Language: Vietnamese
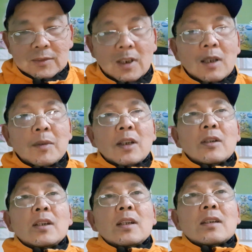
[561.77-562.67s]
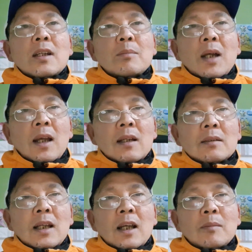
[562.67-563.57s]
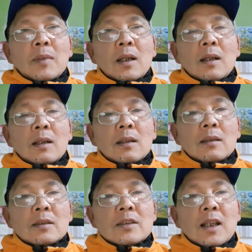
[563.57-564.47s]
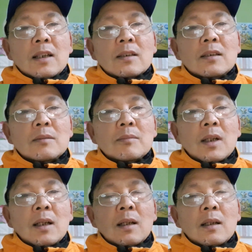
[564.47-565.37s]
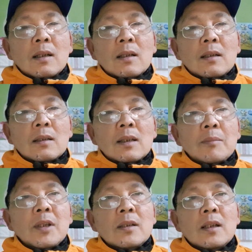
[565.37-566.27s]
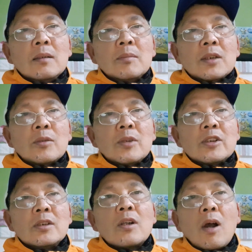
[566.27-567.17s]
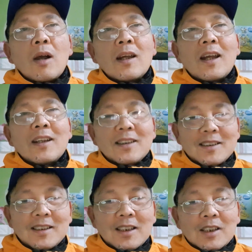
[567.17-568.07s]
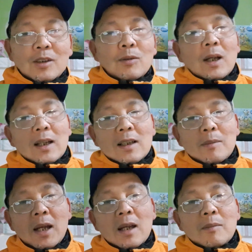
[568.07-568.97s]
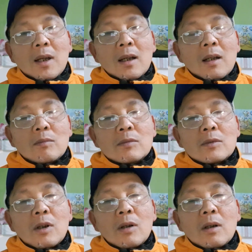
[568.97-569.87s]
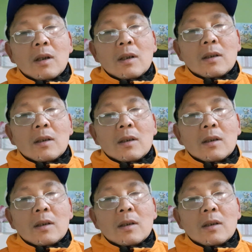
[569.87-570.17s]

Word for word: đó là mình nói để các bạn nào mà sang Đức mà lập gia đình mà chuẩn bị sinh con ha ngoài ra các bạn mà không có